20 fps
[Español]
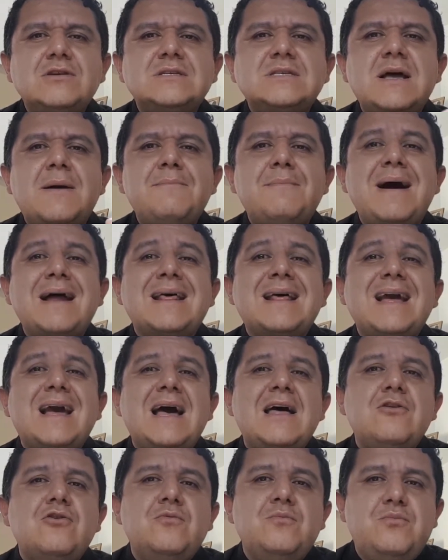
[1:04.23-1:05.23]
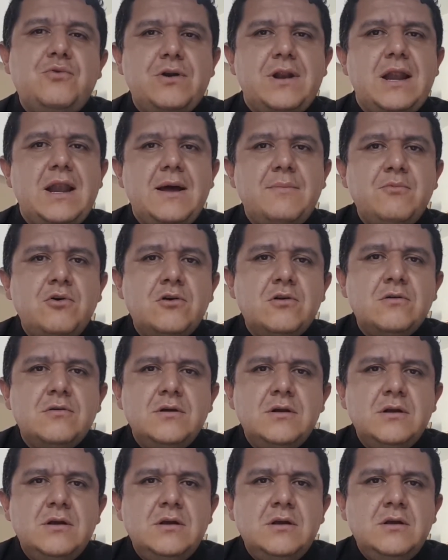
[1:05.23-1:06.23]
está marcado por el amor,
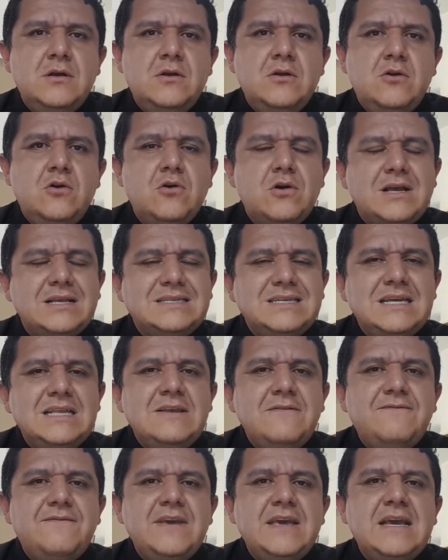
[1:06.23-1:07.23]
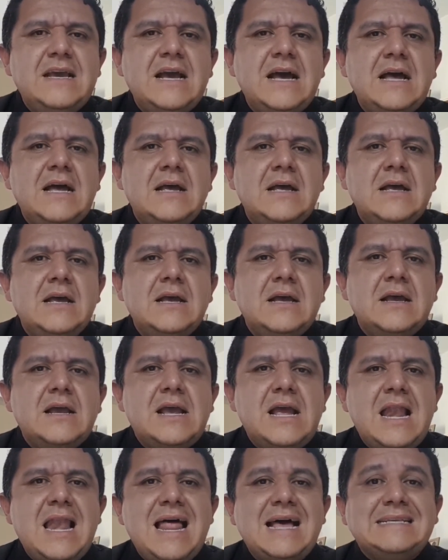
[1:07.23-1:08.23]
lo que significa
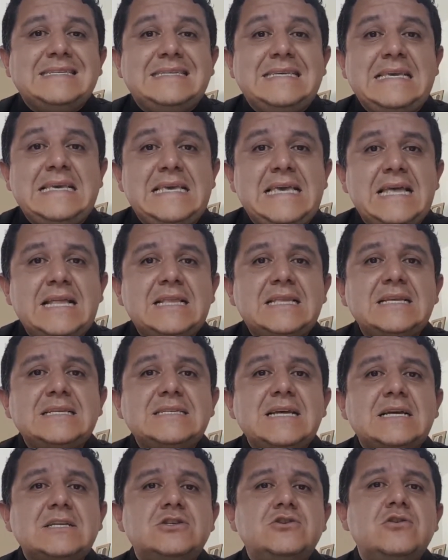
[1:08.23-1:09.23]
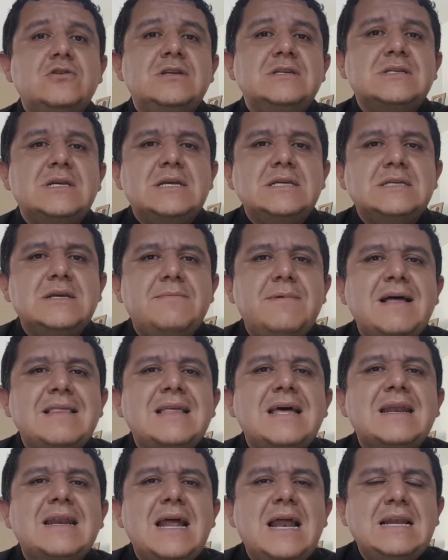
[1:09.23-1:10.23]
que las siguientes acciones que se van
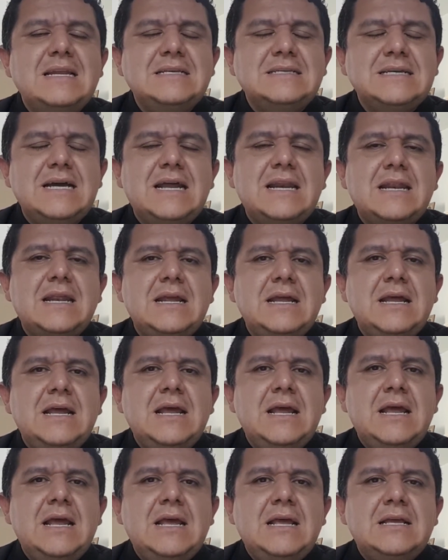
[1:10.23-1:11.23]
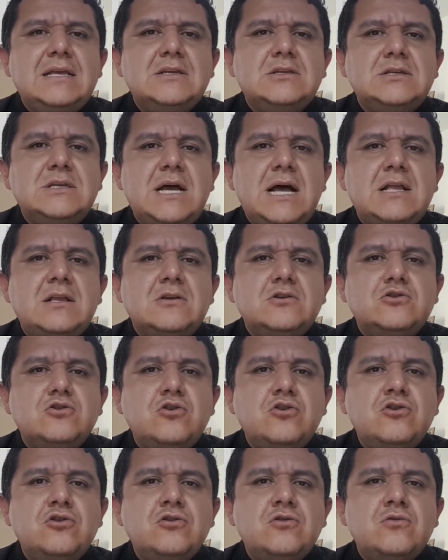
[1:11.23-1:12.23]
a realizar
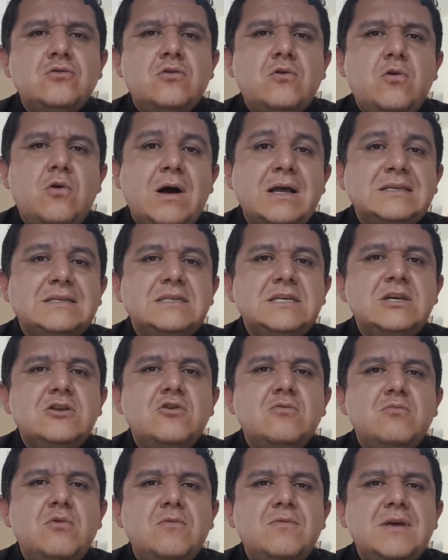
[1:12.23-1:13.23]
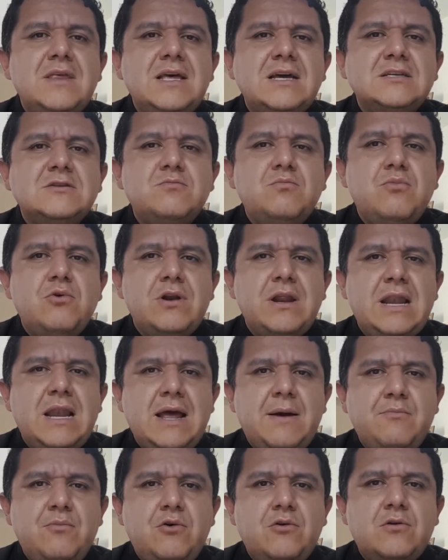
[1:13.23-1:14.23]
son o han sido movidas por el
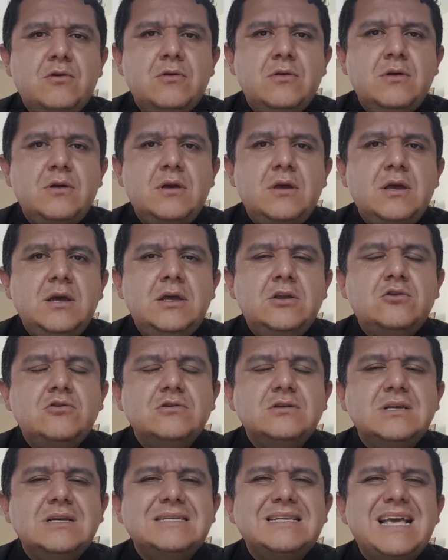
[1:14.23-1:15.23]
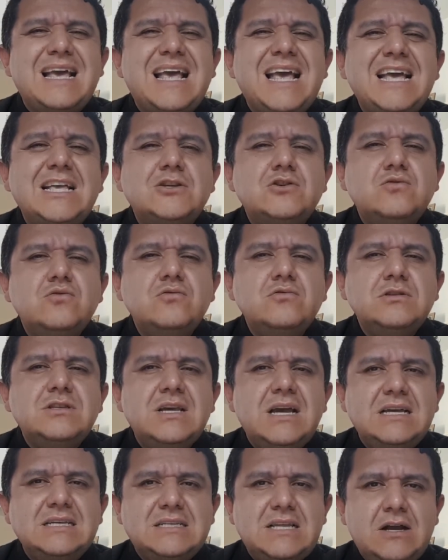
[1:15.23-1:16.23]
amor. Entonces Jesús
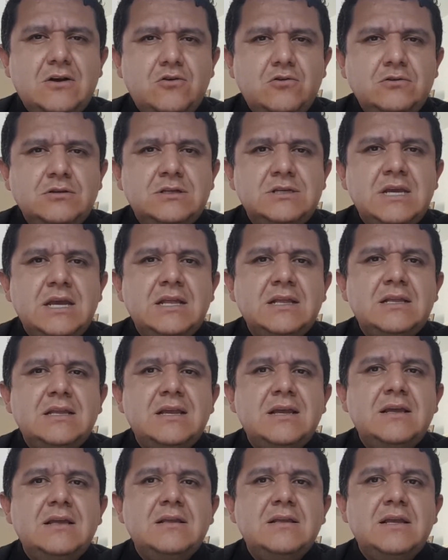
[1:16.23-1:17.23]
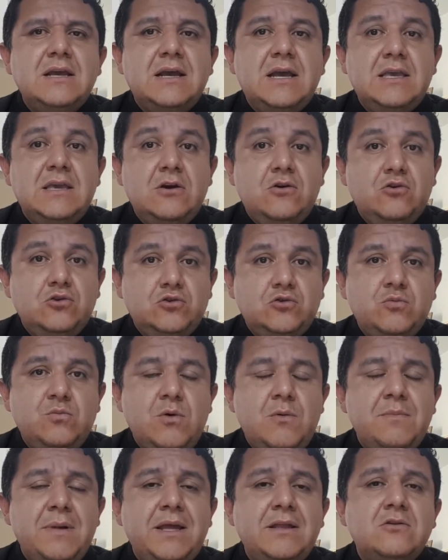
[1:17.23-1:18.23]
ya está consciente de que llegó su
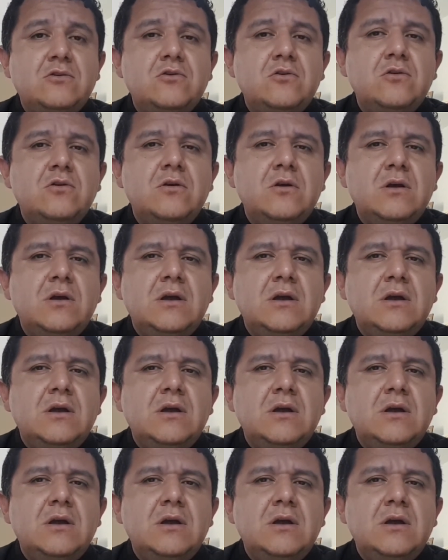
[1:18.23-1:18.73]
momento,